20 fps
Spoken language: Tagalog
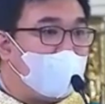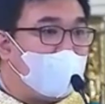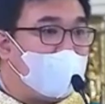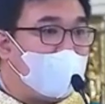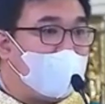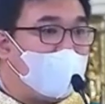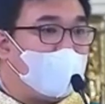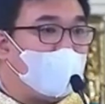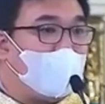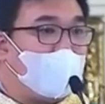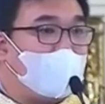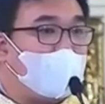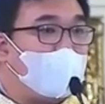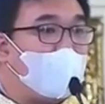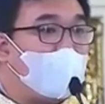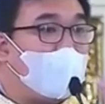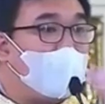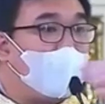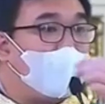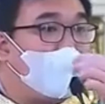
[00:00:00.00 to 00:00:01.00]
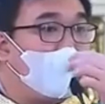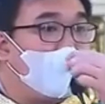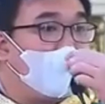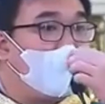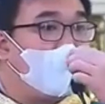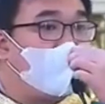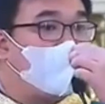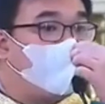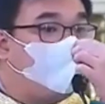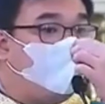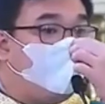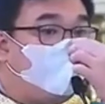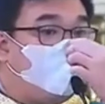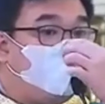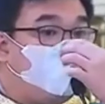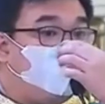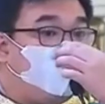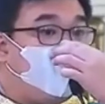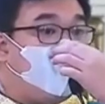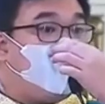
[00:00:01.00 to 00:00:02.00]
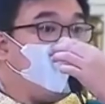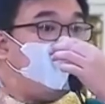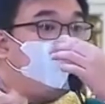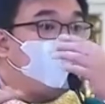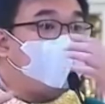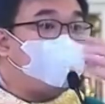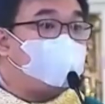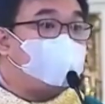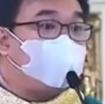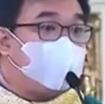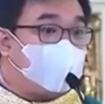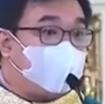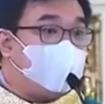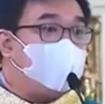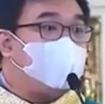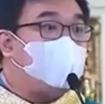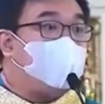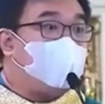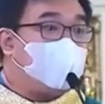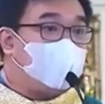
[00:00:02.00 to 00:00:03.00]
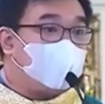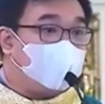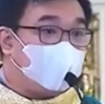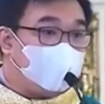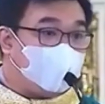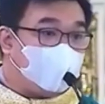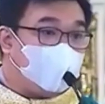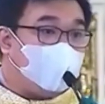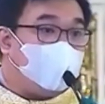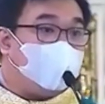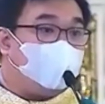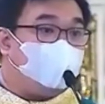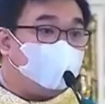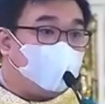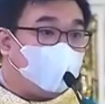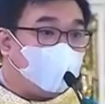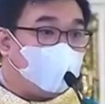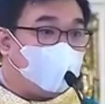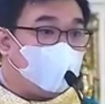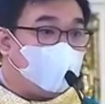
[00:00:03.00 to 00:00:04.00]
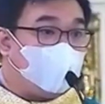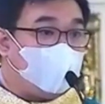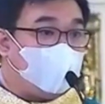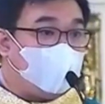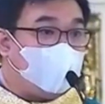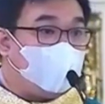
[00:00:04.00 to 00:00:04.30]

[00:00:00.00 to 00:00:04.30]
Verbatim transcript: at tulungan, lumalabas din ang kanilang mga kahinaan.